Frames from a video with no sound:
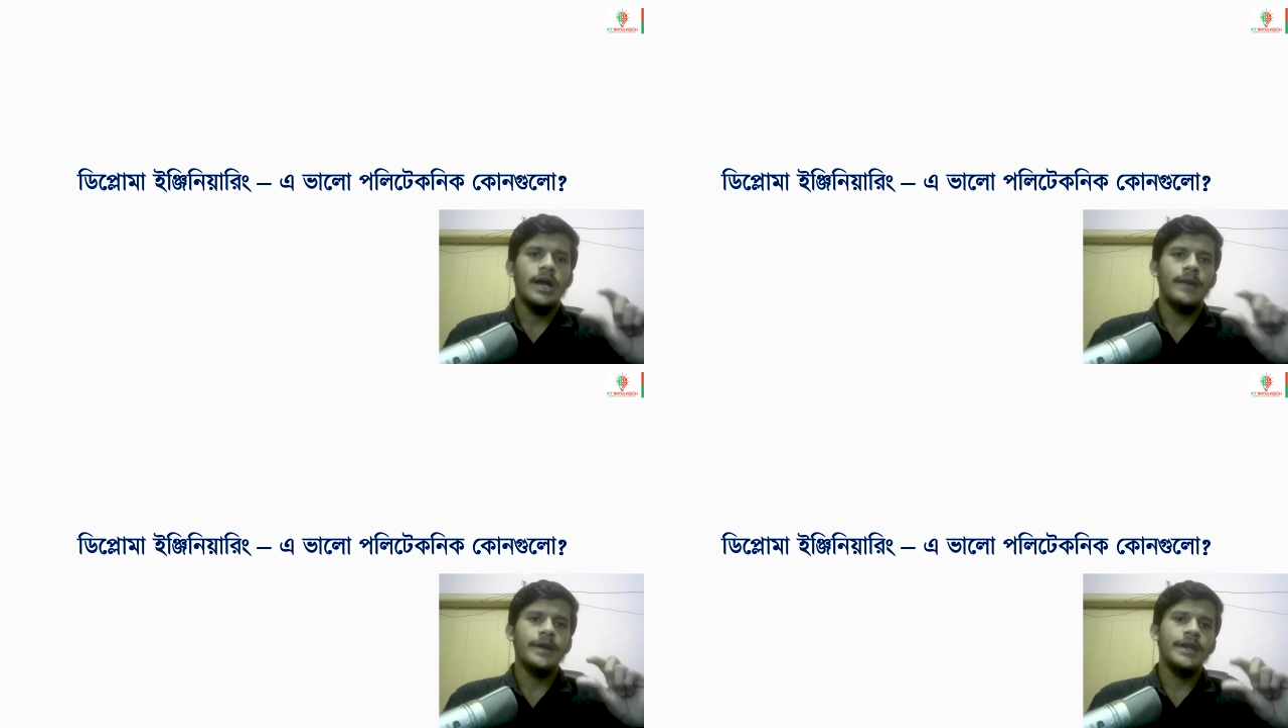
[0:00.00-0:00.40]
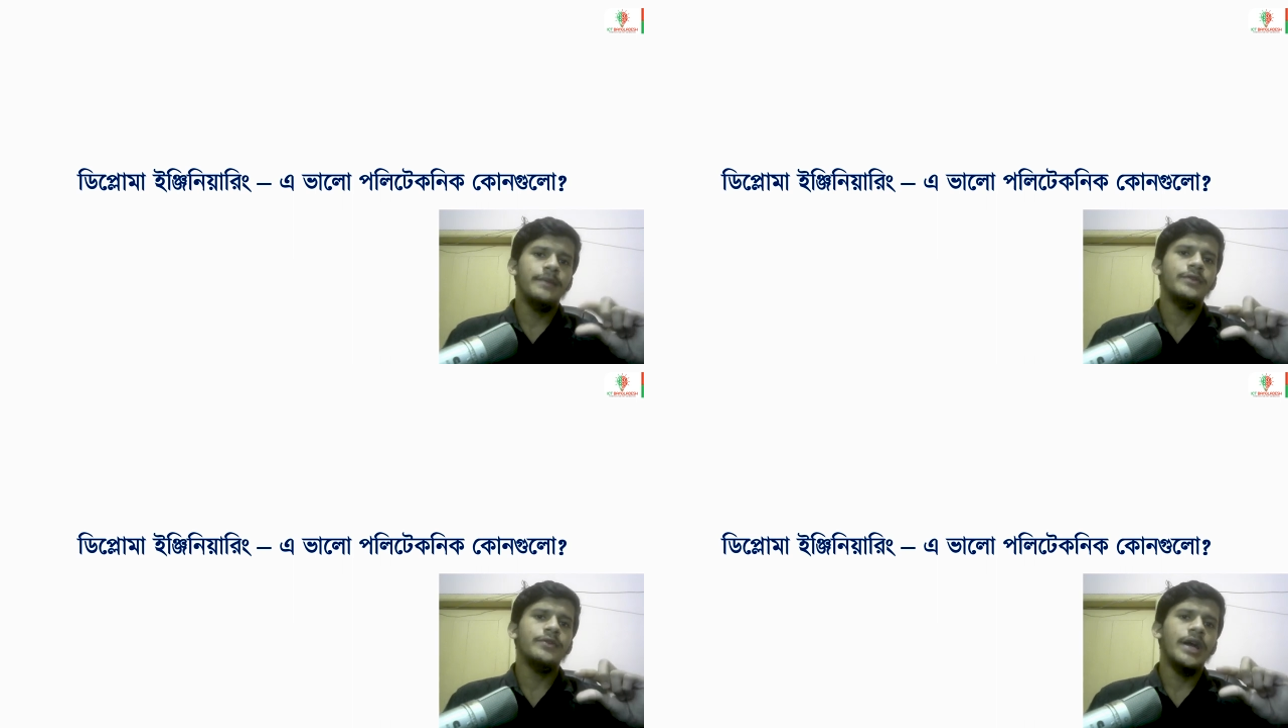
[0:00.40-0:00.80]
আমরা এর
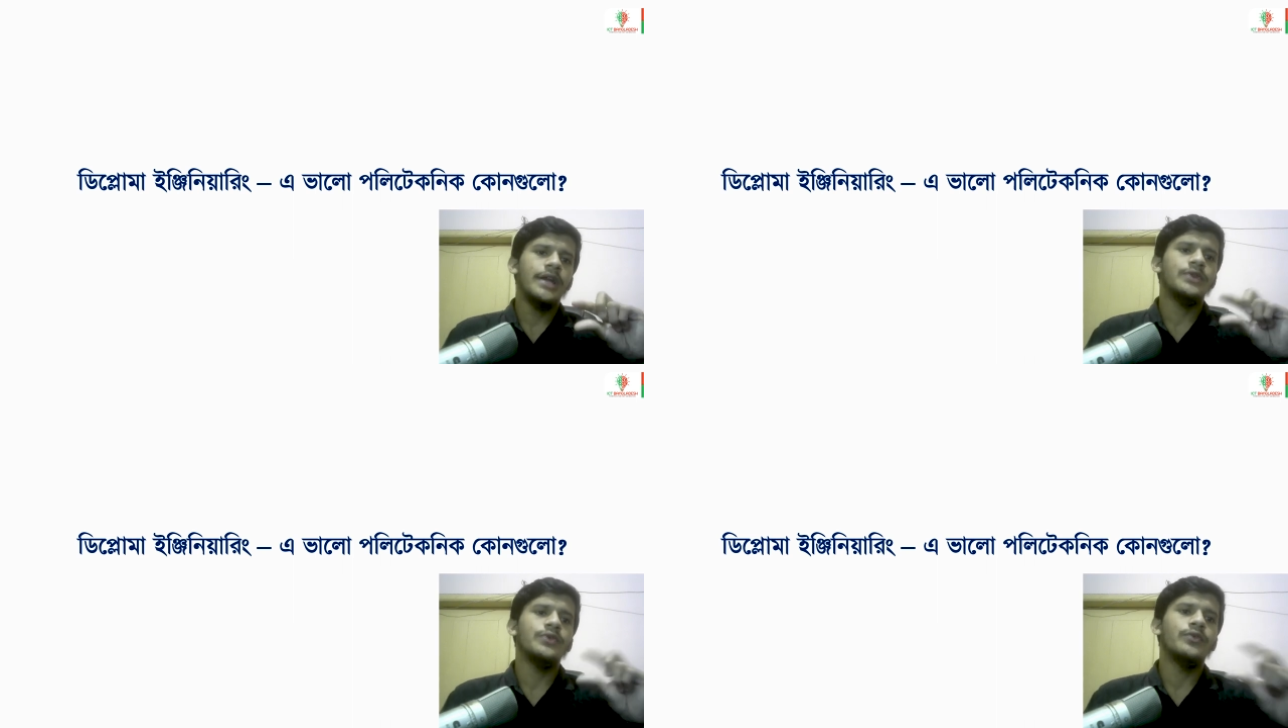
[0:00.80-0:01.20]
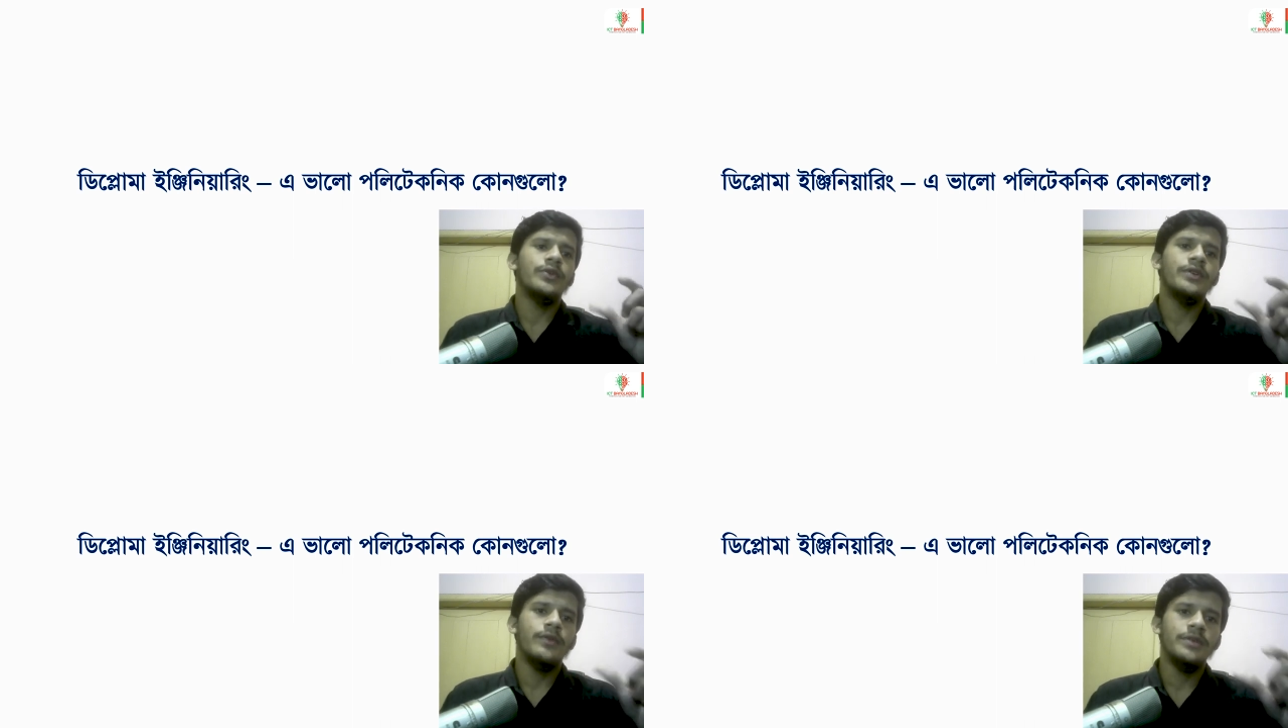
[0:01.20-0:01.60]
ভিতরে আরেকটু কোনো
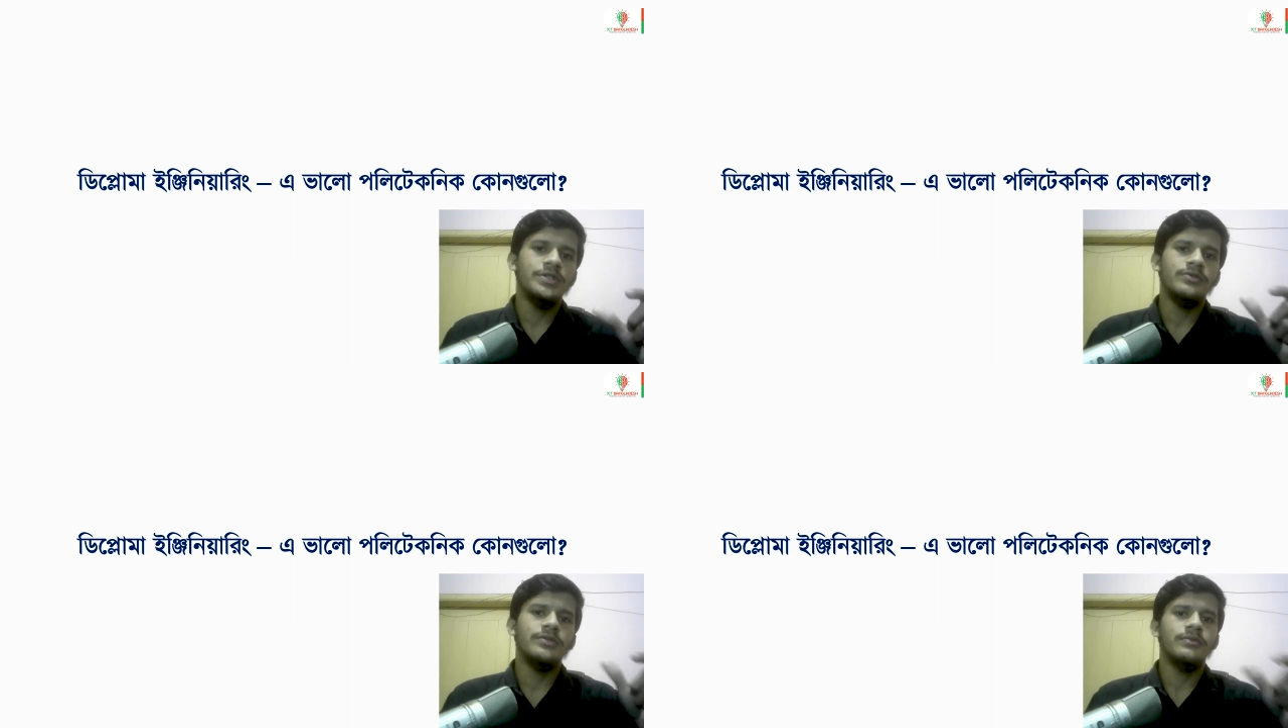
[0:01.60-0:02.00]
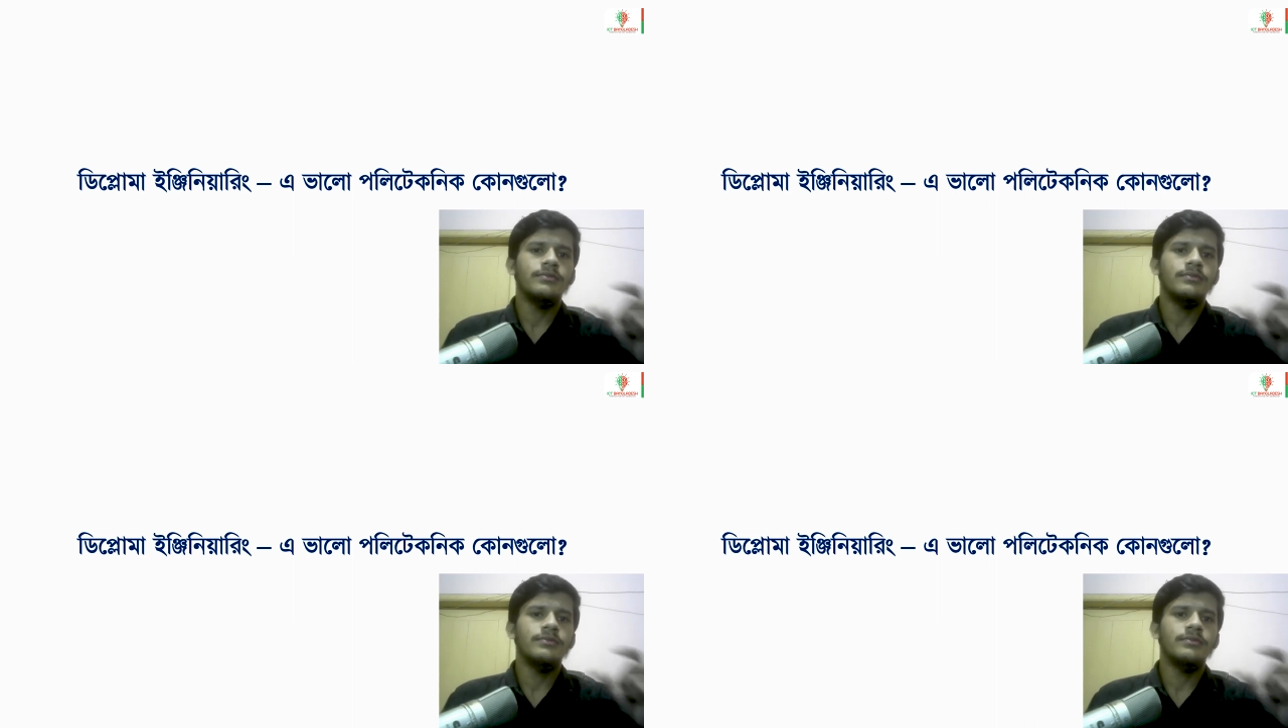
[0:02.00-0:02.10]
ইনফরমেশন